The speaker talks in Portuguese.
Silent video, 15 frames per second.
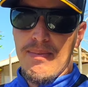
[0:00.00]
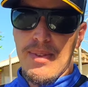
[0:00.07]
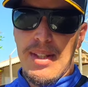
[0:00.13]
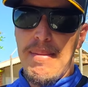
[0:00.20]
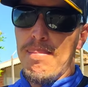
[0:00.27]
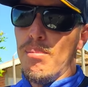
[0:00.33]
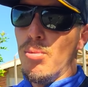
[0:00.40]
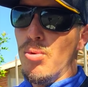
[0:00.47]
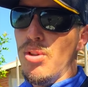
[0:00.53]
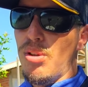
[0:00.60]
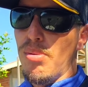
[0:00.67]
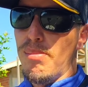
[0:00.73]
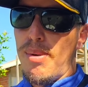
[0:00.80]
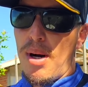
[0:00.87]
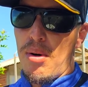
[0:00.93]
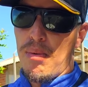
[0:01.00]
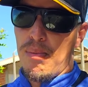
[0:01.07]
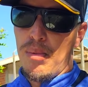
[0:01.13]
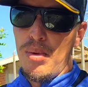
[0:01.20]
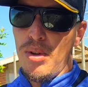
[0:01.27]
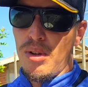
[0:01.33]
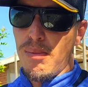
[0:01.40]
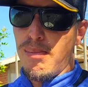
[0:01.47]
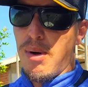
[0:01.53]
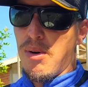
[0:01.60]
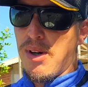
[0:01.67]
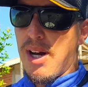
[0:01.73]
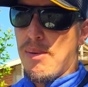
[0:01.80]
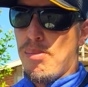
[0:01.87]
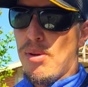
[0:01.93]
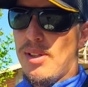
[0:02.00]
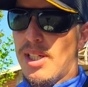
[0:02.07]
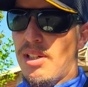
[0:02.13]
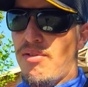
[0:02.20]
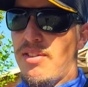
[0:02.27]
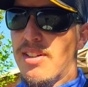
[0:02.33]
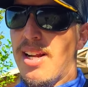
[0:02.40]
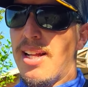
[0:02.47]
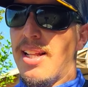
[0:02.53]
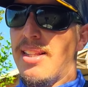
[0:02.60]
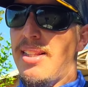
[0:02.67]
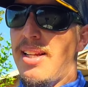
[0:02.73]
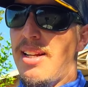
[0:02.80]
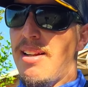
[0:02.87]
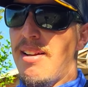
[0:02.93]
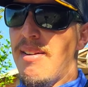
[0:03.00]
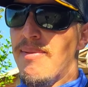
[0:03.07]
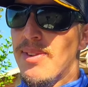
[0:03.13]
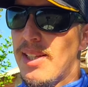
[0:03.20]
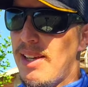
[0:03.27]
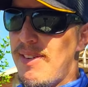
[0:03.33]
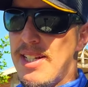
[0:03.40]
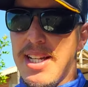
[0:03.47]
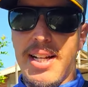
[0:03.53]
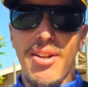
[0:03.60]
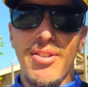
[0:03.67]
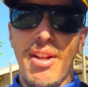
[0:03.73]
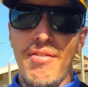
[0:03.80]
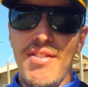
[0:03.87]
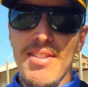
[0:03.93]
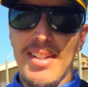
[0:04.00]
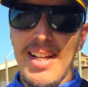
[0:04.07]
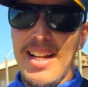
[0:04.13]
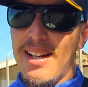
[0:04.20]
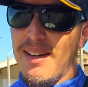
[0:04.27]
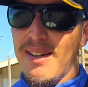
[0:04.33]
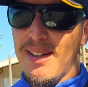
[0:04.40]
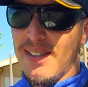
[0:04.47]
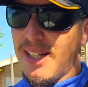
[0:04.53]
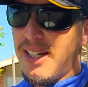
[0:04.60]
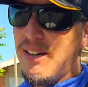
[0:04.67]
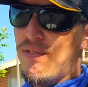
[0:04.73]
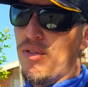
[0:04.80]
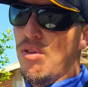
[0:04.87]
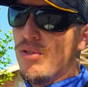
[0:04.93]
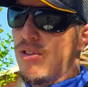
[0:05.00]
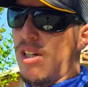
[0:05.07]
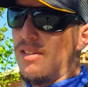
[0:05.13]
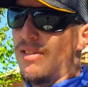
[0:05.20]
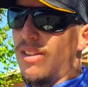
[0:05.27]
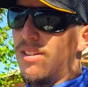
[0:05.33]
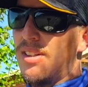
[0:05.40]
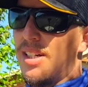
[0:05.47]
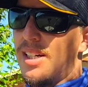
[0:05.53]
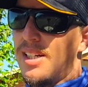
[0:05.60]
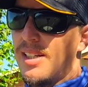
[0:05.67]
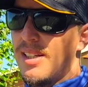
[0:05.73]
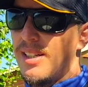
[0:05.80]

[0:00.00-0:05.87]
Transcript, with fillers: E muito bom, muito bom, cara. poder de fisgada dele. Você vê, esse aqui eu nem fisguei. Esse aqui ficou sozinho, cara.